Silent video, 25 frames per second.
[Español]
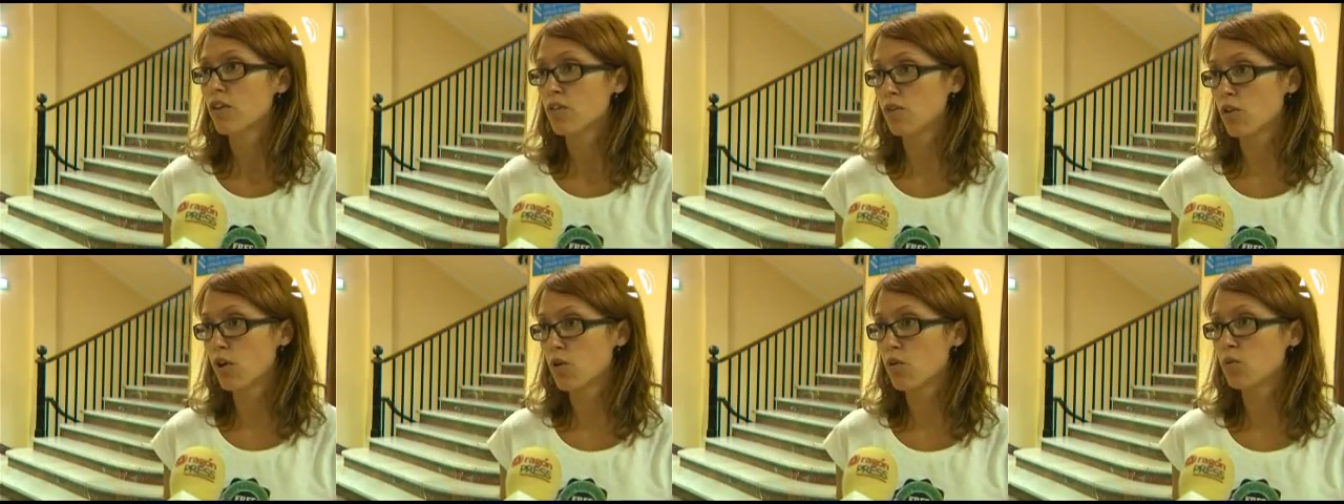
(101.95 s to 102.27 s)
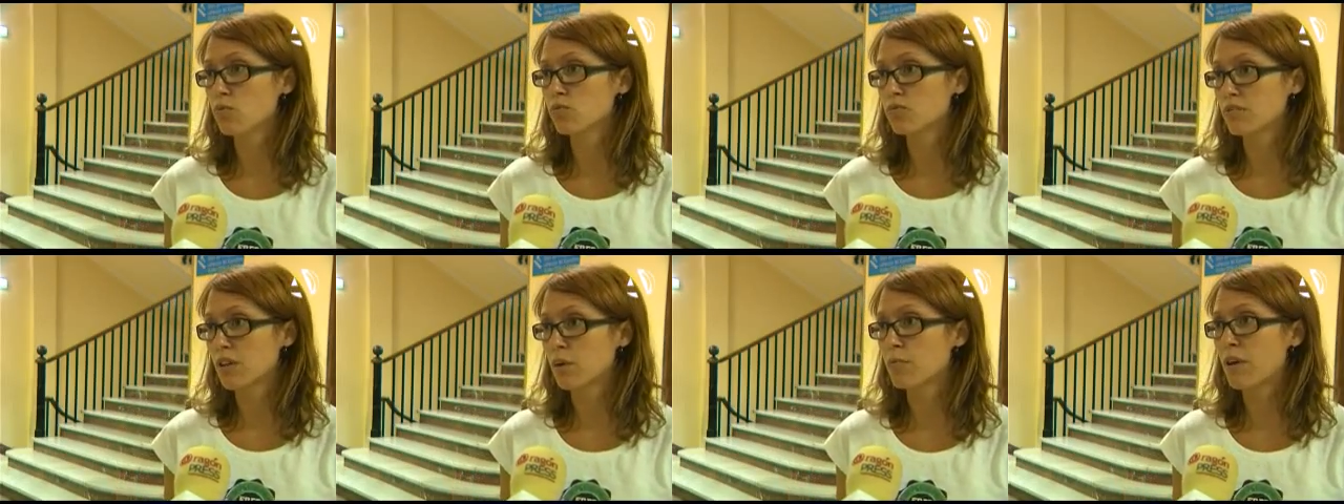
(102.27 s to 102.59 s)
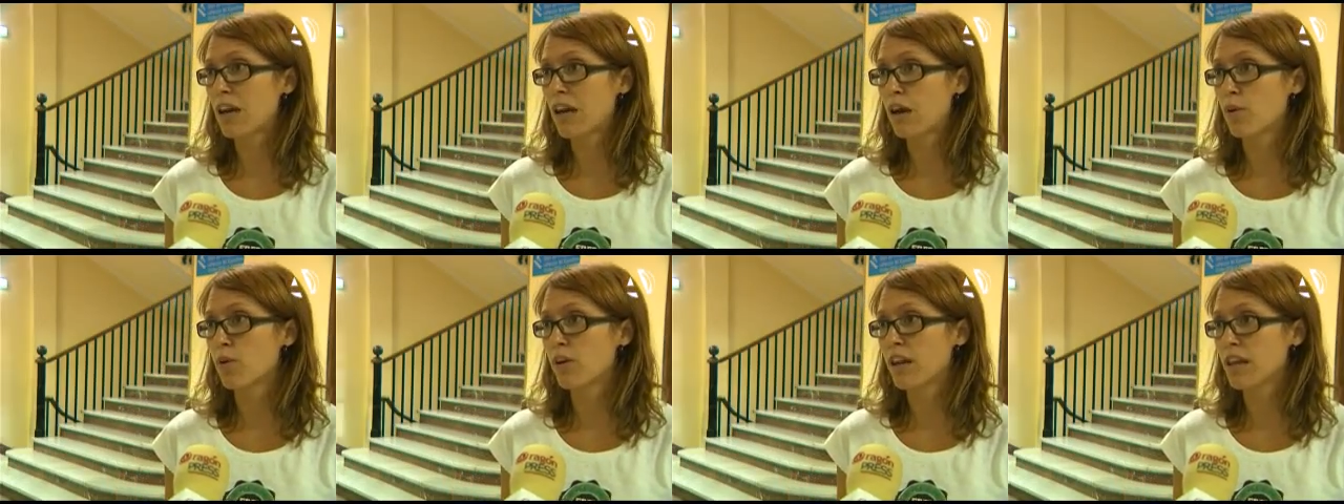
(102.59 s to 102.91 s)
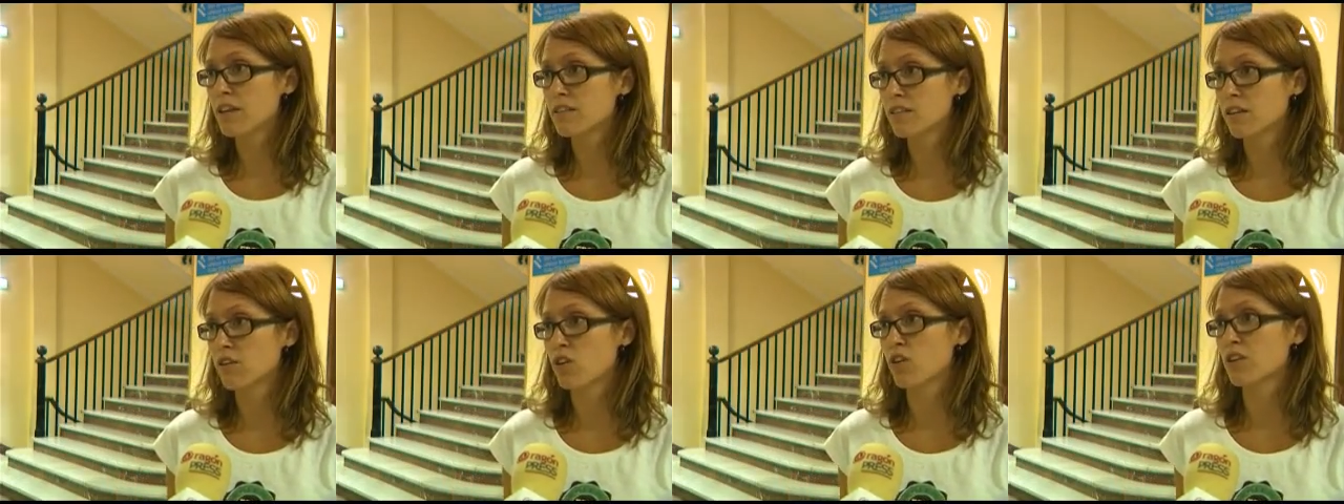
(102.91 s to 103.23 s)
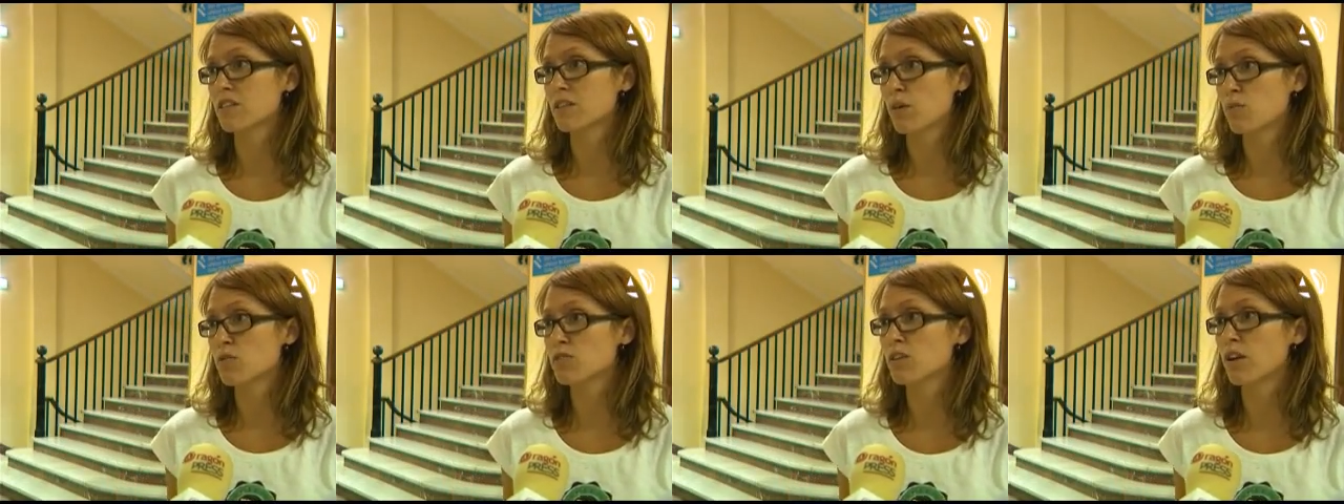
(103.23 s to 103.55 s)
de un tema laboral, sino
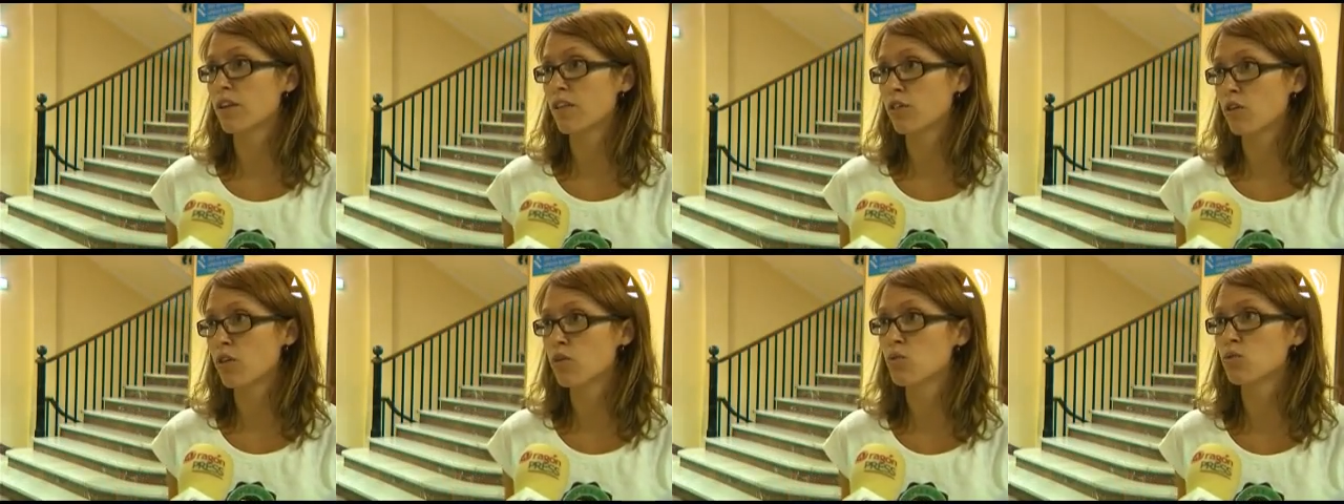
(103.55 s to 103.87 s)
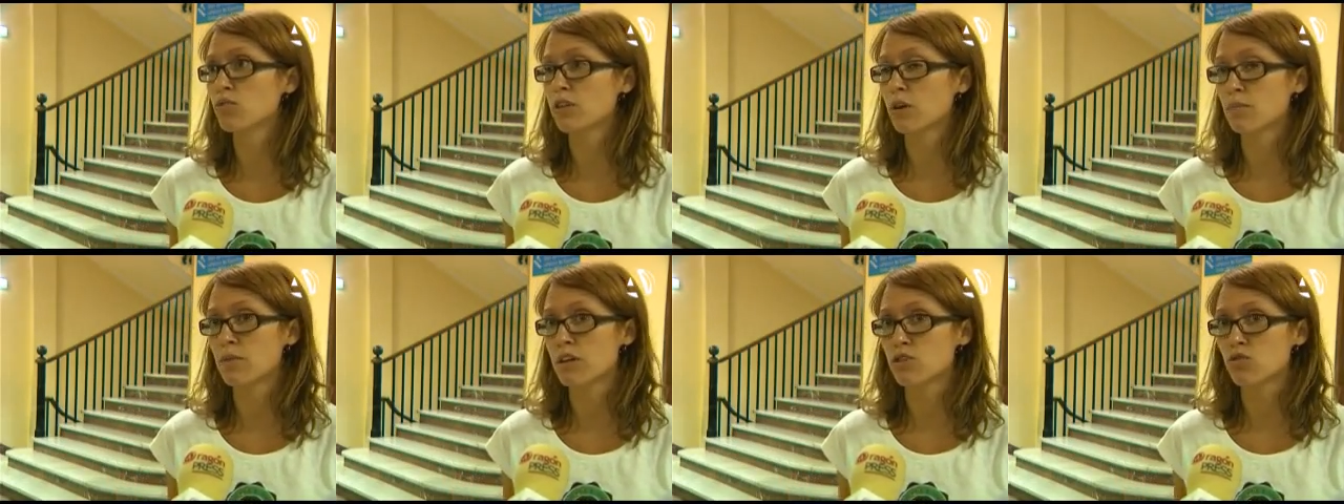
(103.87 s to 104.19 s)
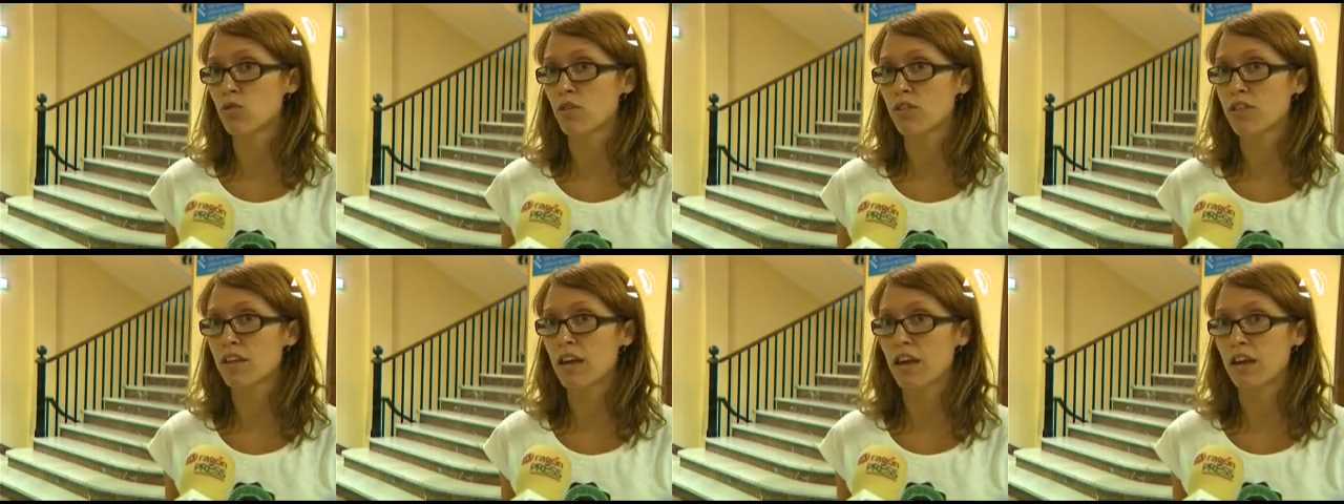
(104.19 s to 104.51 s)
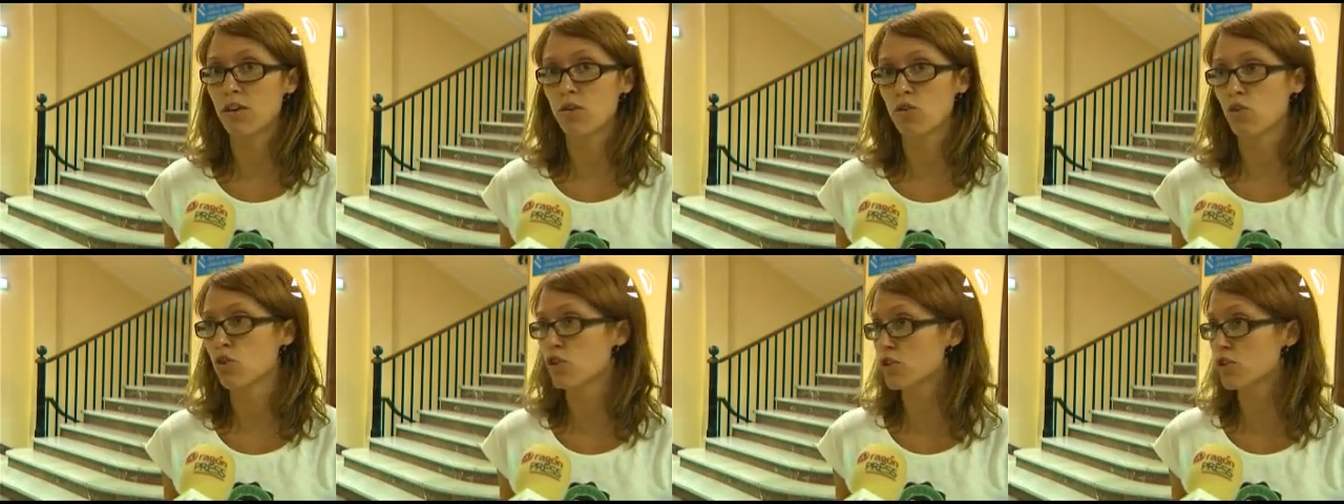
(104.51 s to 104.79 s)
que estamos hablando de un tema social.